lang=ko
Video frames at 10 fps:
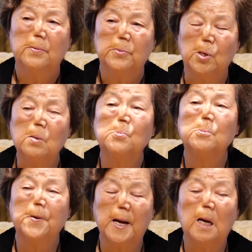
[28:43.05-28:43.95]

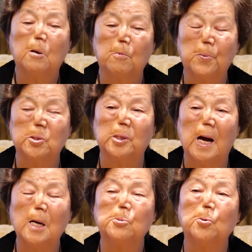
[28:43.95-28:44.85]
너무 배가 고파서
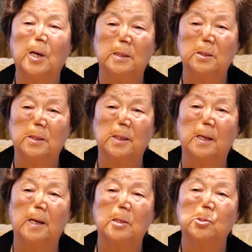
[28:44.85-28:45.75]
학교 가는
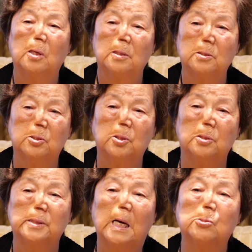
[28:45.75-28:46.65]
길에
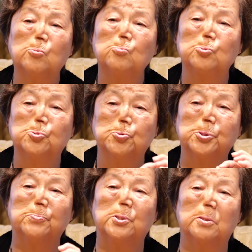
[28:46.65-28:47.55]
그 닭똥도
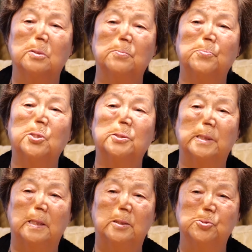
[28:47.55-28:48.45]
주워 먹,
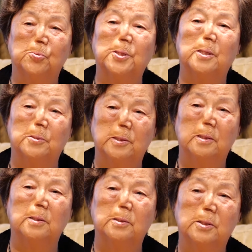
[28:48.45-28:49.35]
먹었다는 소리를
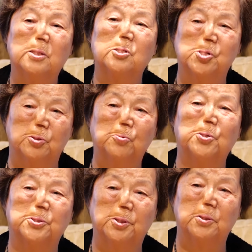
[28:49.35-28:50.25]
들을
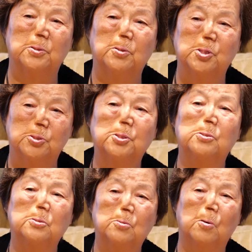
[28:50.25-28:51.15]
정도였었거든요. 그 음. 그
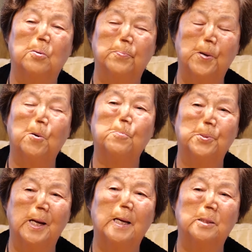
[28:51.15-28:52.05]
정도
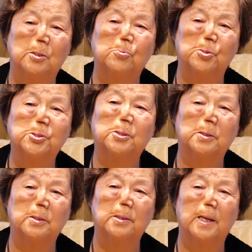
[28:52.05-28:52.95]
배고픈 아이들도
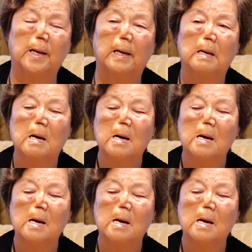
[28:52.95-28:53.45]
있었는데